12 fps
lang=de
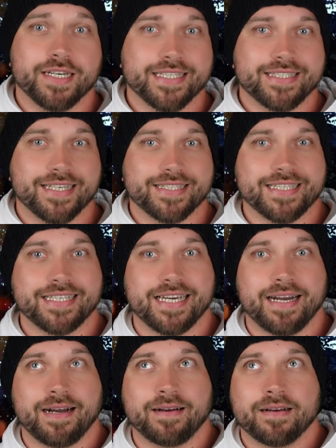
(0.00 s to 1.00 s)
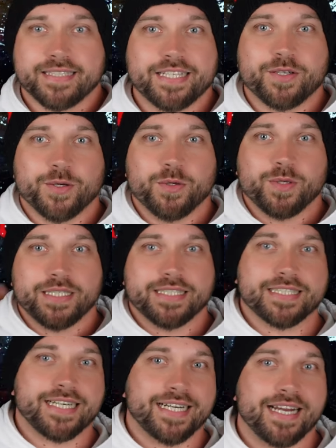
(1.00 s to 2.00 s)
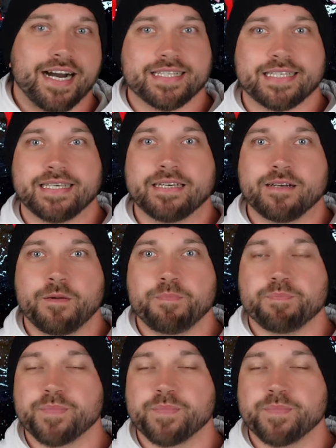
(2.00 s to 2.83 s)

ist, dass ich ja seit Gründung dieses Kanals hier